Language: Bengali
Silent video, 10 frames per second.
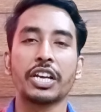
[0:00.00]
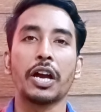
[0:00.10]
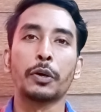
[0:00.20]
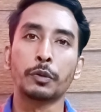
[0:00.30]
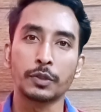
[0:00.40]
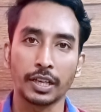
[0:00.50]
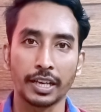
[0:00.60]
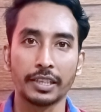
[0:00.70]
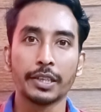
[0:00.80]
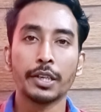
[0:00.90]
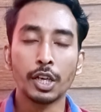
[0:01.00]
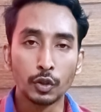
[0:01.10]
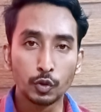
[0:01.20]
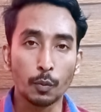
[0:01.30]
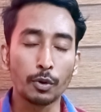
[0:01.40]
স্বাগত জানাই
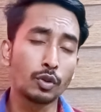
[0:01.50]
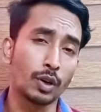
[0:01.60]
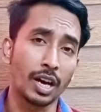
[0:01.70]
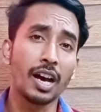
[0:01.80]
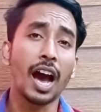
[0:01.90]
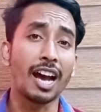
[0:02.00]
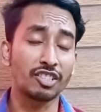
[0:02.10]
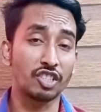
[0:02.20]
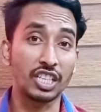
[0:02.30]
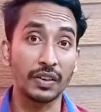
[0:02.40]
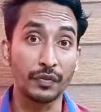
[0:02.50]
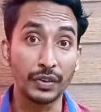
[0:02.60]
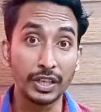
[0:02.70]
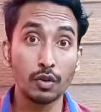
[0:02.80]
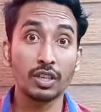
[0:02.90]
তো বন্ধুরা আজকের
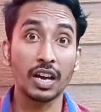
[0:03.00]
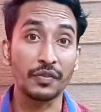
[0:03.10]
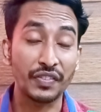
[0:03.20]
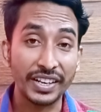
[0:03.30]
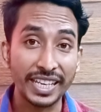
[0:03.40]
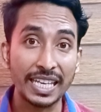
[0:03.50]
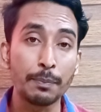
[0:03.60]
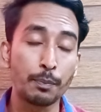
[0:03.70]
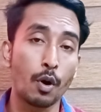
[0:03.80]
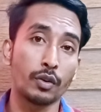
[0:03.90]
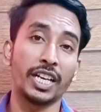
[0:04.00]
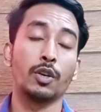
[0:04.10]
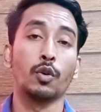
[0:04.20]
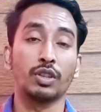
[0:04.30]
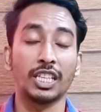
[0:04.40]
ভিডিওটা ভেরি ইম্পর্ট্যান্ট
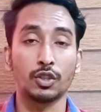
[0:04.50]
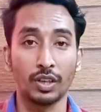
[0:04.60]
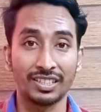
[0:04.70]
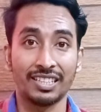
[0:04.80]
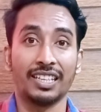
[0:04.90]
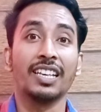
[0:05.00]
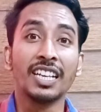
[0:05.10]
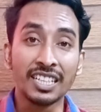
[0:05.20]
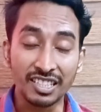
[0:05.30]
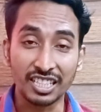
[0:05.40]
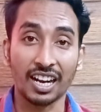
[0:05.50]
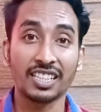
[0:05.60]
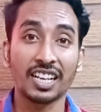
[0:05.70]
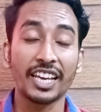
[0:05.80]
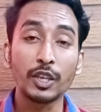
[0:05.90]
হতে চলেছে যারা
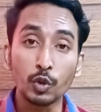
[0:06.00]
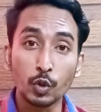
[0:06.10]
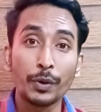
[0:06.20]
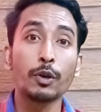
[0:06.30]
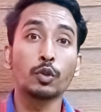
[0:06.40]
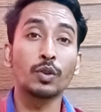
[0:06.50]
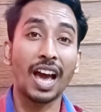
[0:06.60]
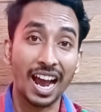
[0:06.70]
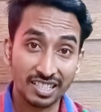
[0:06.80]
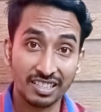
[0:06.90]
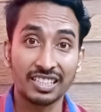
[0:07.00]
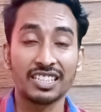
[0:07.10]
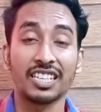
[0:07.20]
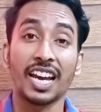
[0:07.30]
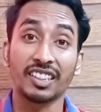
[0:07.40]
যারা ইউটিউবে নতুন আসতে
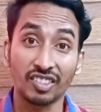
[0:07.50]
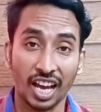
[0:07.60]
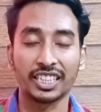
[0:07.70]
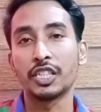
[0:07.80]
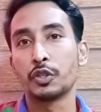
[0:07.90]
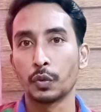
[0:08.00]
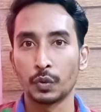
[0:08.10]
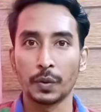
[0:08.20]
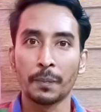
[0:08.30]
চায় তাদের জন্য